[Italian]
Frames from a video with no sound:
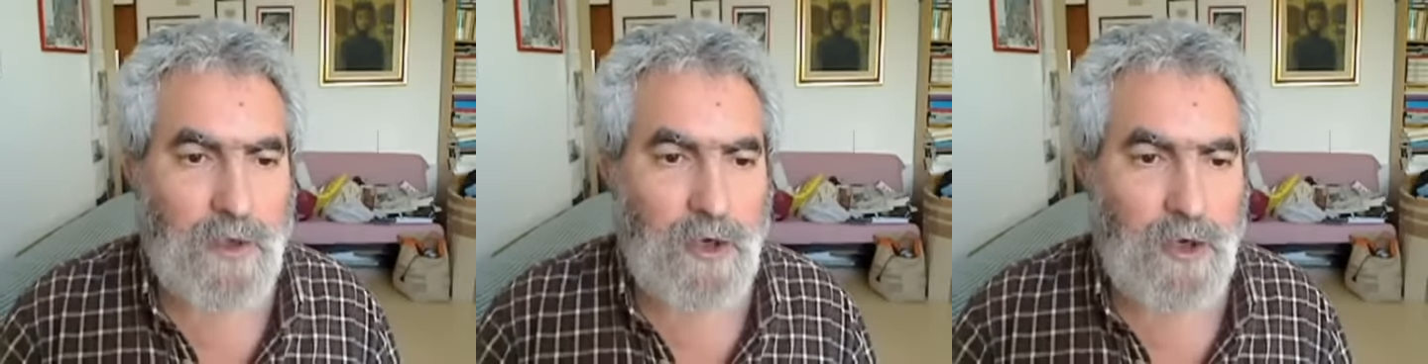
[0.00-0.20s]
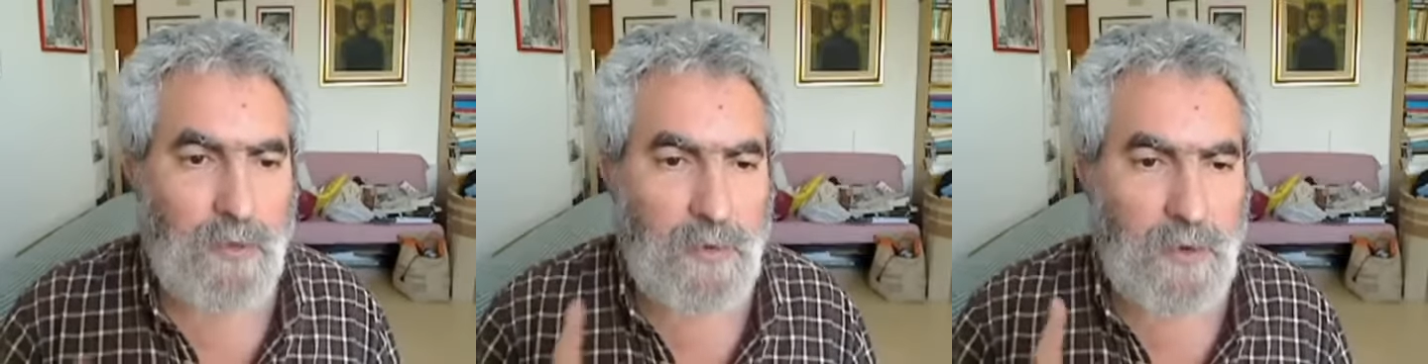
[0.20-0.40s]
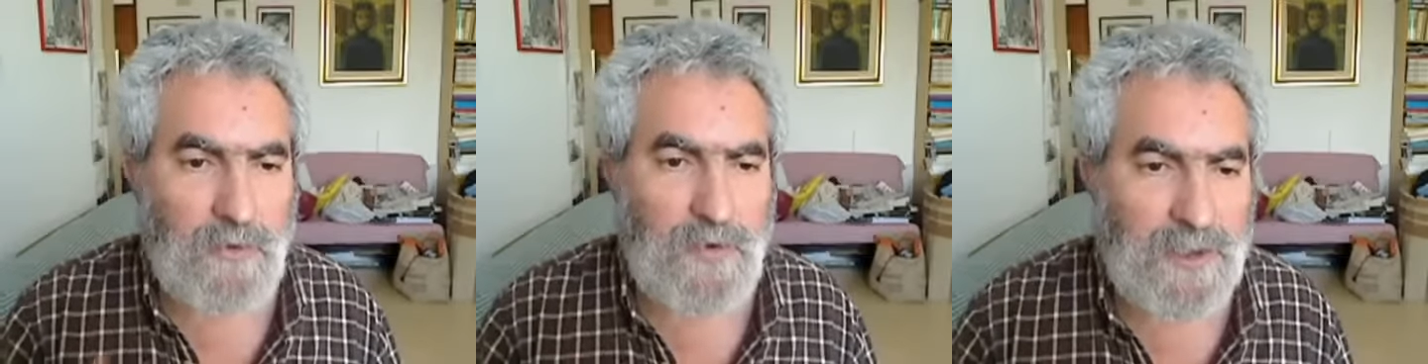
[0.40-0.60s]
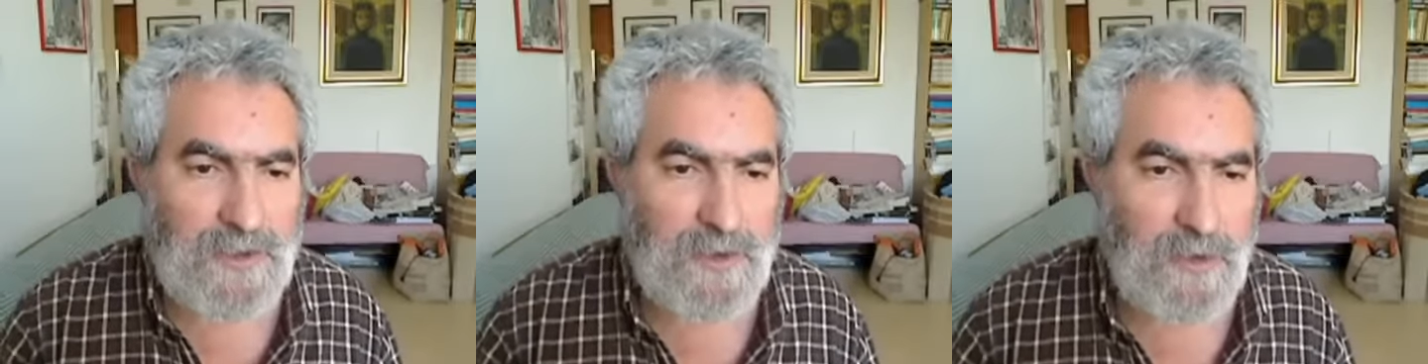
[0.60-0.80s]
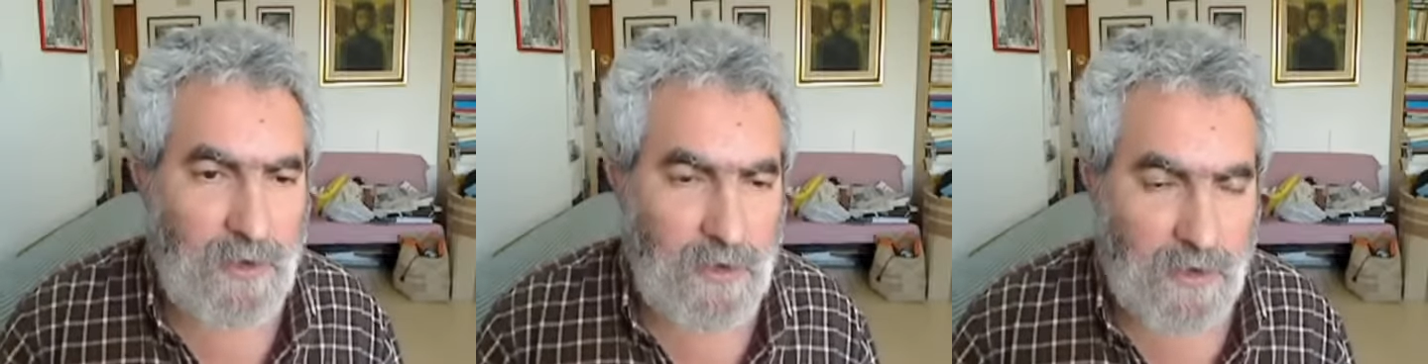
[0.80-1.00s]
lo
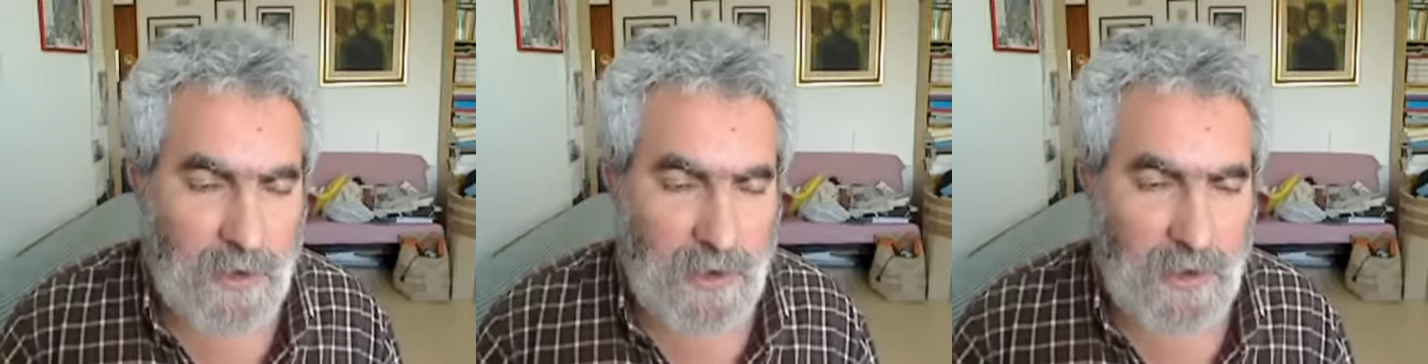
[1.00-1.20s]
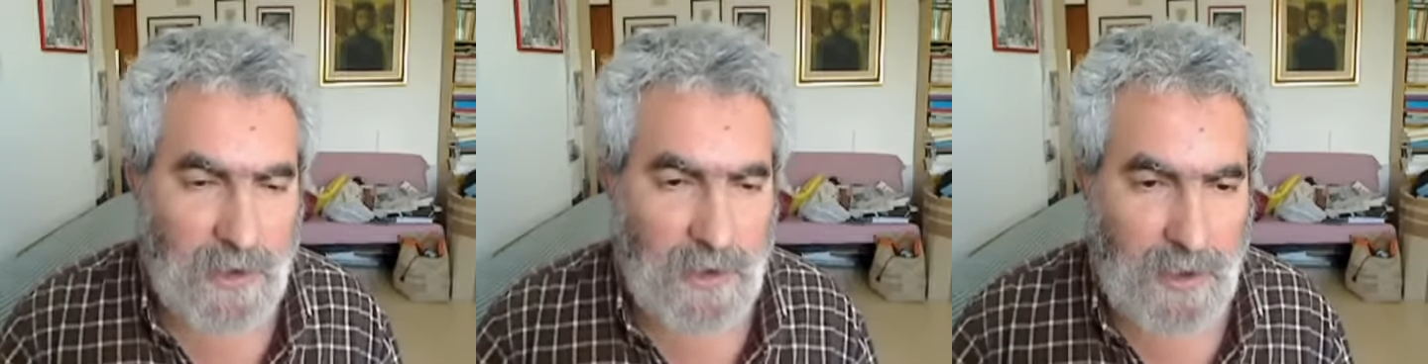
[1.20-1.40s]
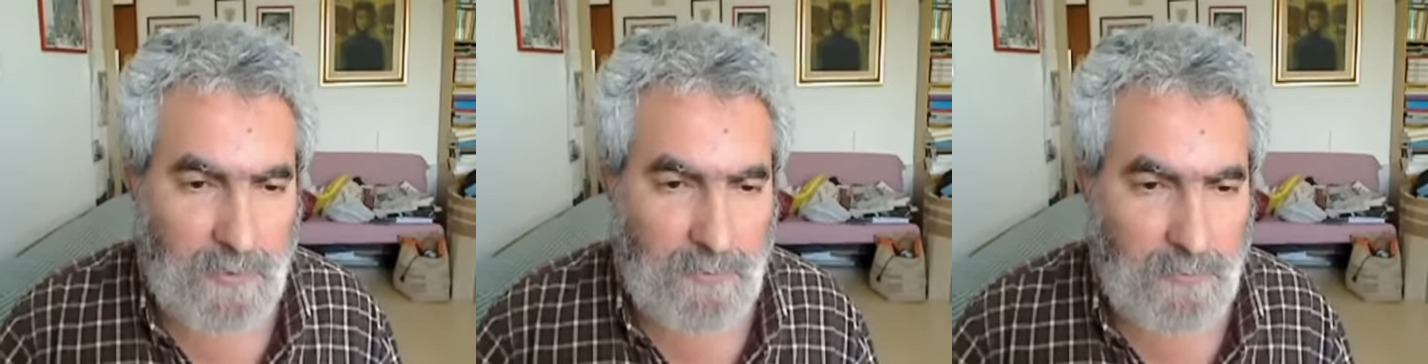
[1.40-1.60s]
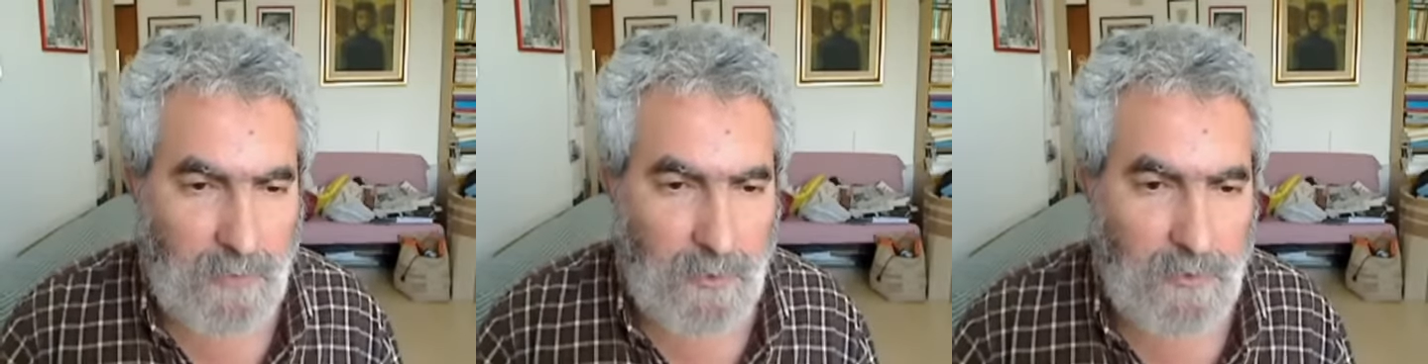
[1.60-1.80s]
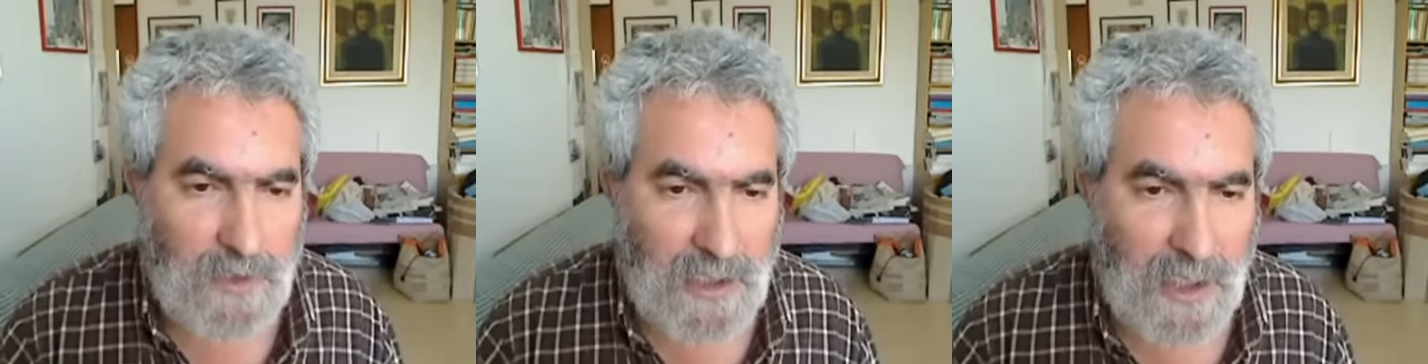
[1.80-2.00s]
professor che
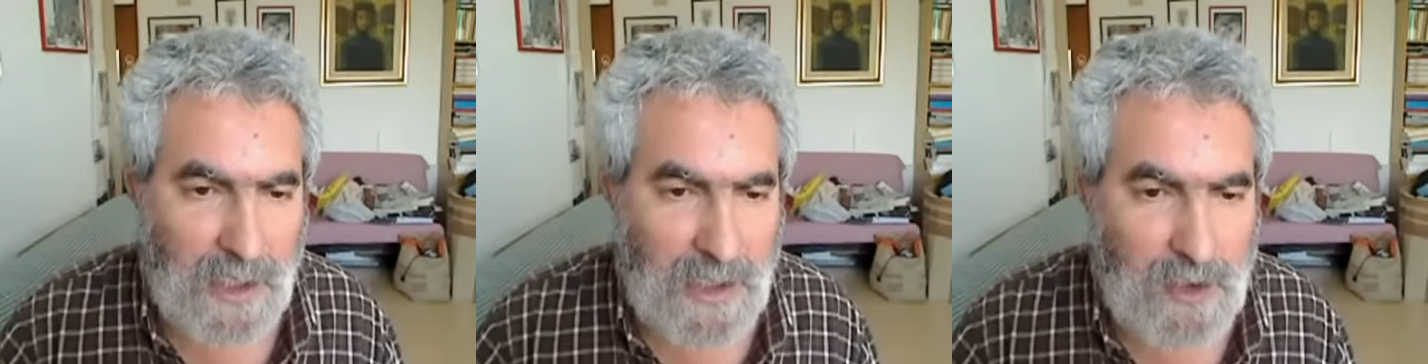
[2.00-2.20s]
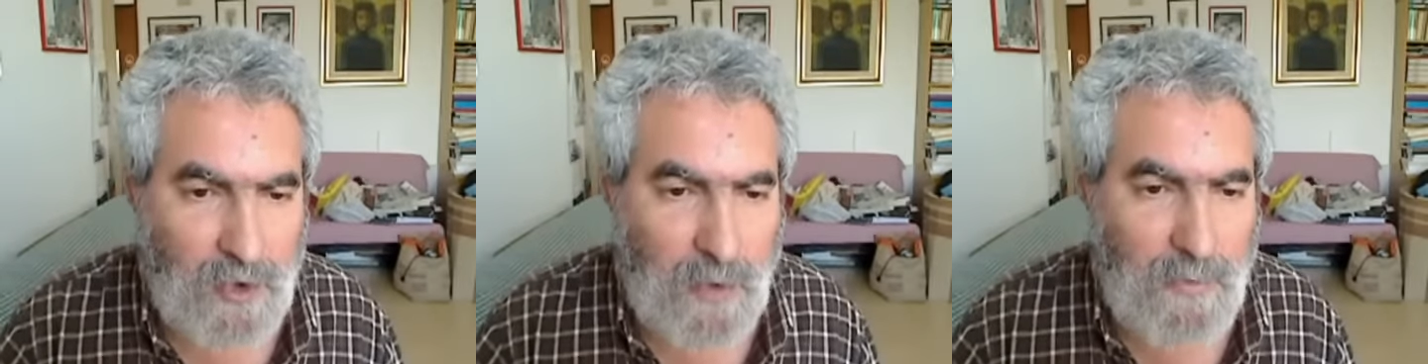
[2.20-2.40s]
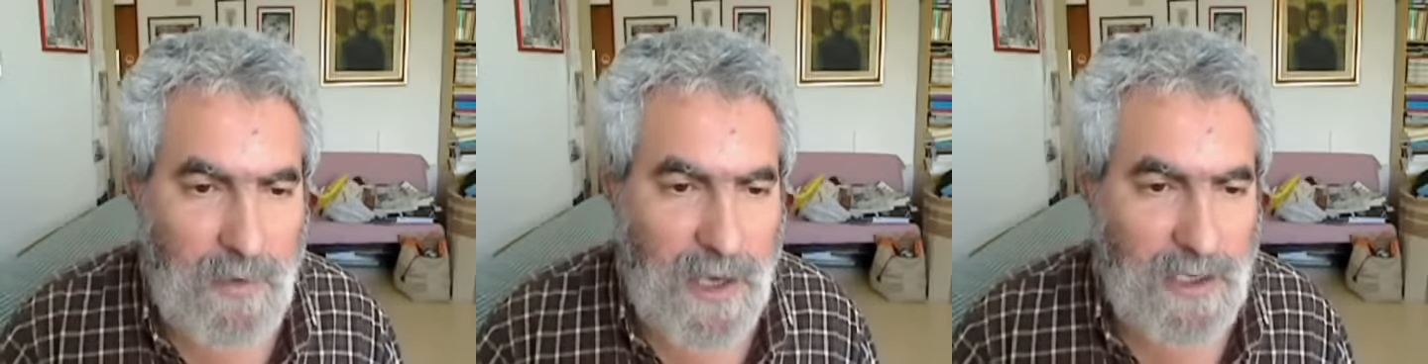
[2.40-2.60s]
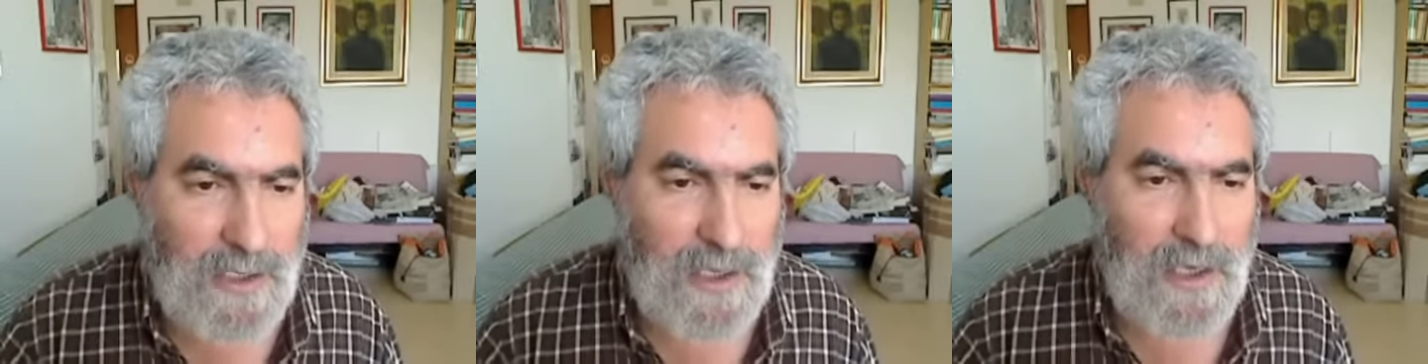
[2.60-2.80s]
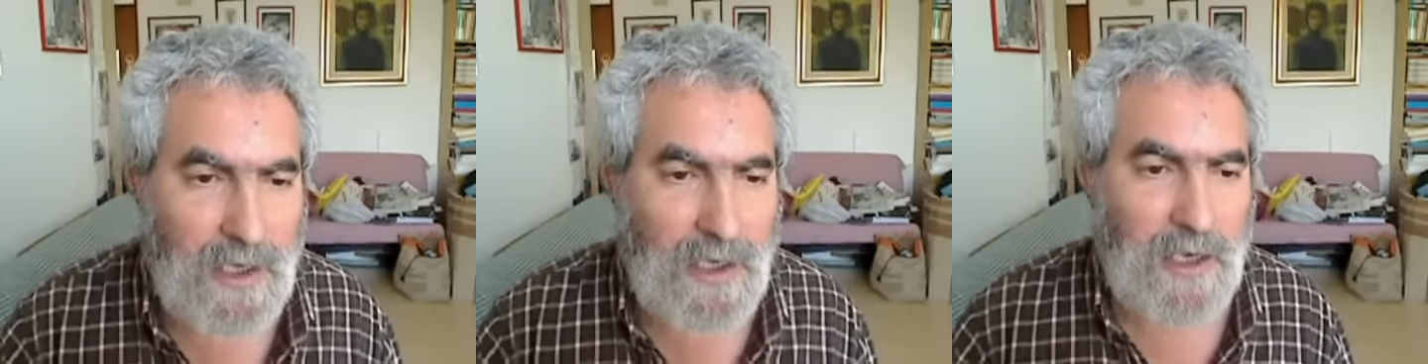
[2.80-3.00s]
pontra tra le sue
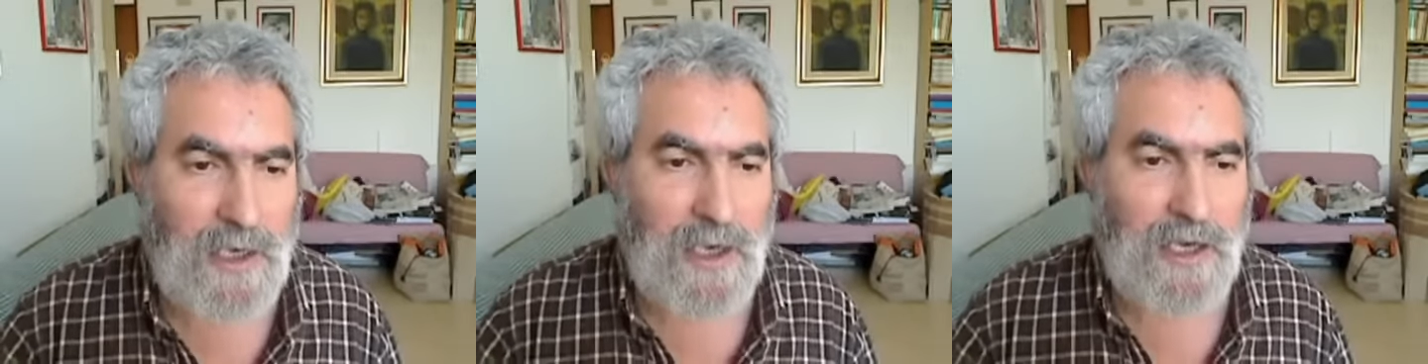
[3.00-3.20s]
mete